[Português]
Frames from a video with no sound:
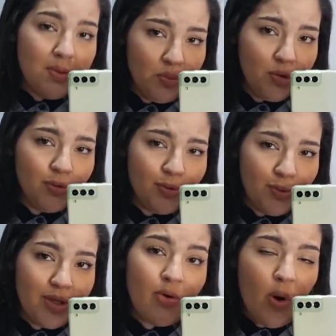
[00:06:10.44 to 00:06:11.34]
muito
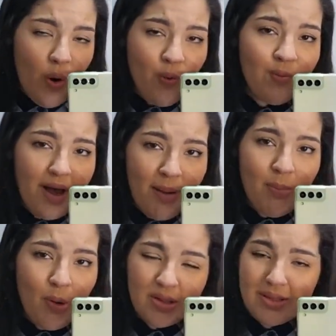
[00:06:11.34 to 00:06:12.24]
look com a
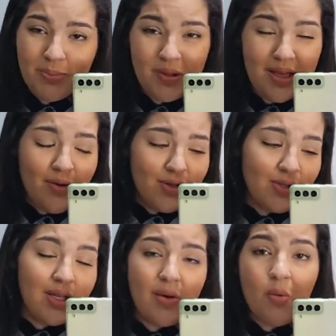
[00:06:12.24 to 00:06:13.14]
bota, porque eu acho
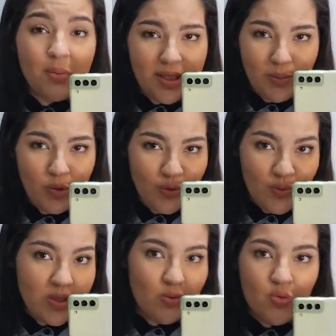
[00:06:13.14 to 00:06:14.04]
que combina muito com
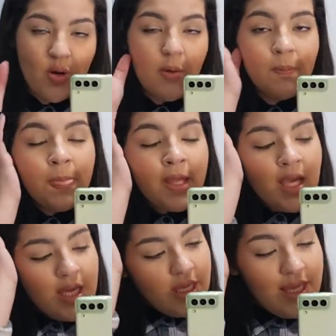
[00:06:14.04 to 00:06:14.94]
São João.
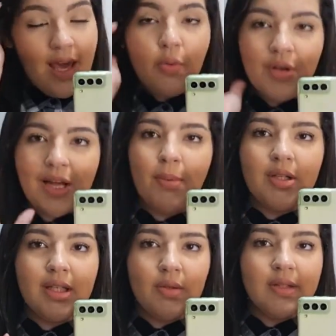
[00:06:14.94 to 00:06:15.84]
E é a única
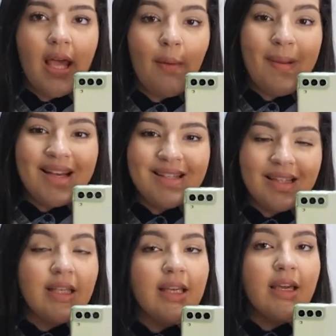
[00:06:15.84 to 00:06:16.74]
bota que eu tenho. Mas
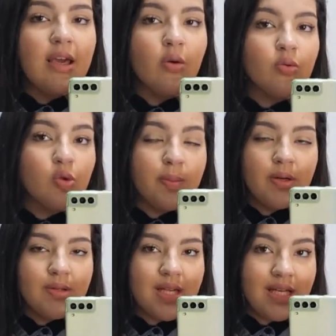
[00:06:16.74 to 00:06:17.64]
aqui eu super
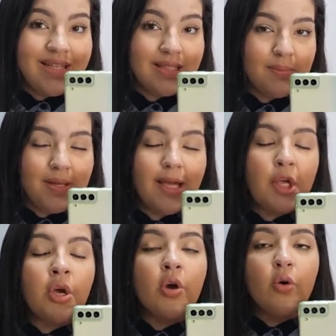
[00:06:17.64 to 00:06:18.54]
usaria também
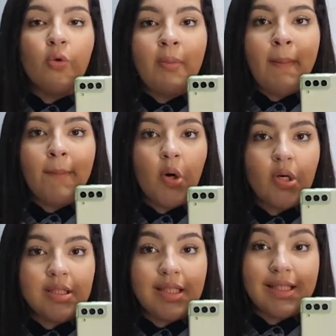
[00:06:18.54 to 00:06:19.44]
uma
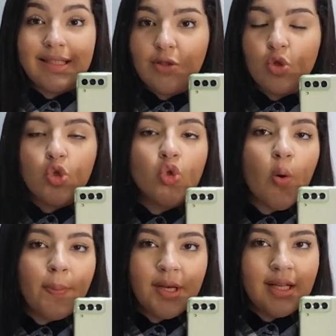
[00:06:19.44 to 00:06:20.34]
bota que tá
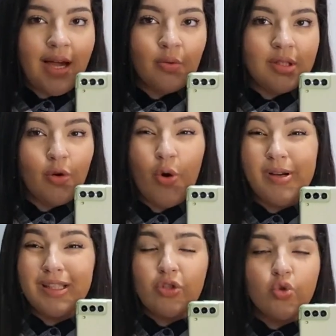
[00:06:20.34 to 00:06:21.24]
super em alta agora,
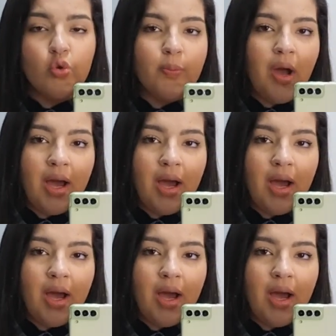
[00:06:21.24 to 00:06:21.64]
tá super